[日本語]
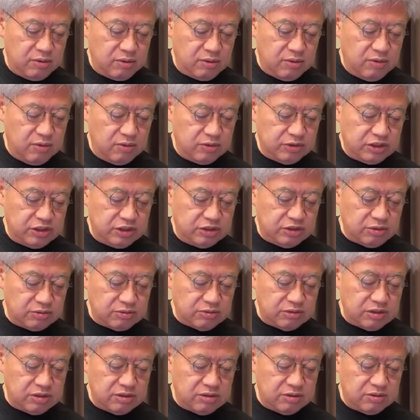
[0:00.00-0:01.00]
この講師
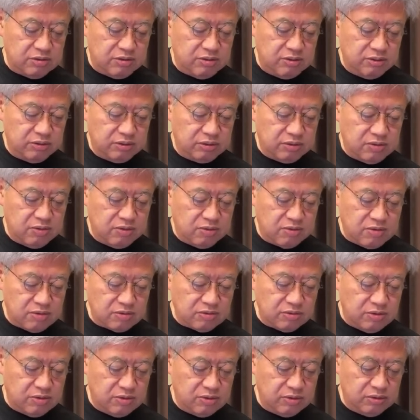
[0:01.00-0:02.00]
職による広
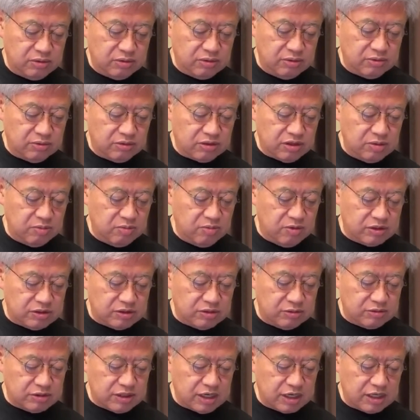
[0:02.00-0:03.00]
告の本当の肝は
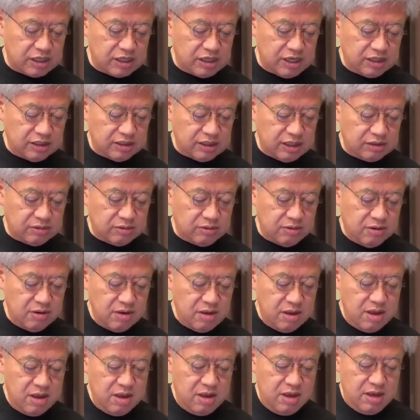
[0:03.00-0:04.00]
その先にあったと。
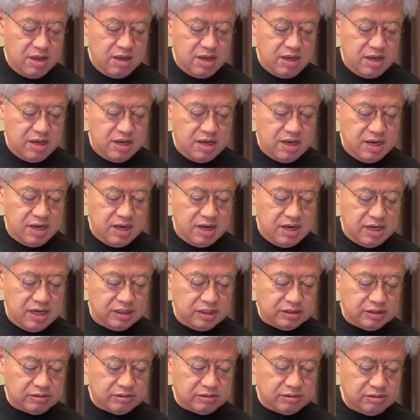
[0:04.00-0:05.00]

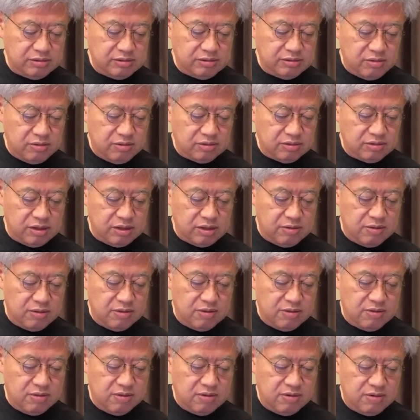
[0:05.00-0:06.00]
えー、筑布校で
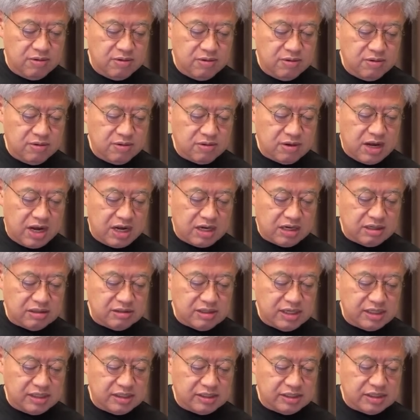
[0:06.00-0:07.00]
の
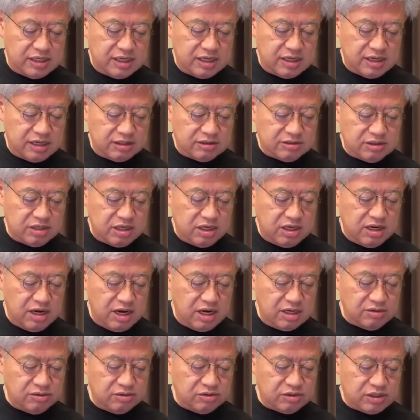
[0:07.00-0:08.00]
学園生活以
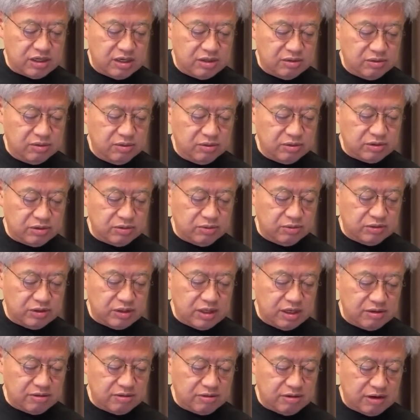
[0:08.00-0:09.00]
外の時間をどう過ご
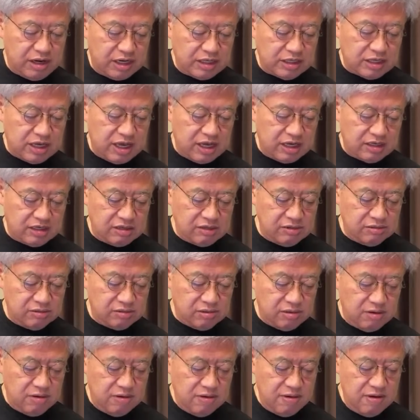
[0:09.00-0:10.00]
しているのかに言及
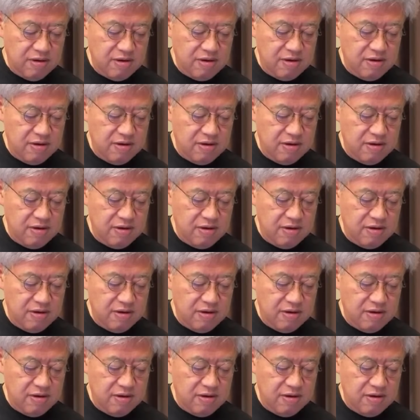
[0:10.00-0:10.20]
と。